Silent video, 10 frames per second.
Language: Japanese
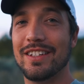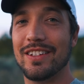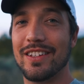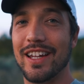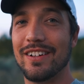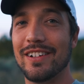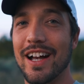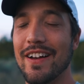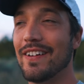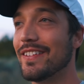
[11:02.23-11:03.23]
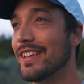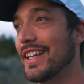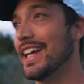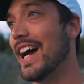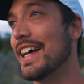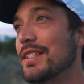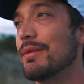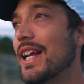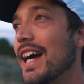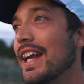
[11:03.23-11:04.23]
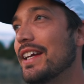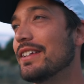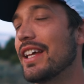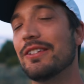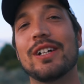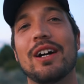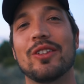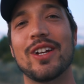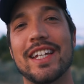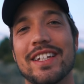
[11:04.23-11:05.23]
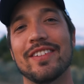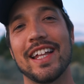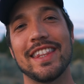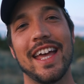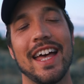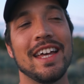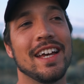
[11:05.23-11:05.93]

ちょっとね今回は本当に遊びながらいろんな動画を撮らせてもらって、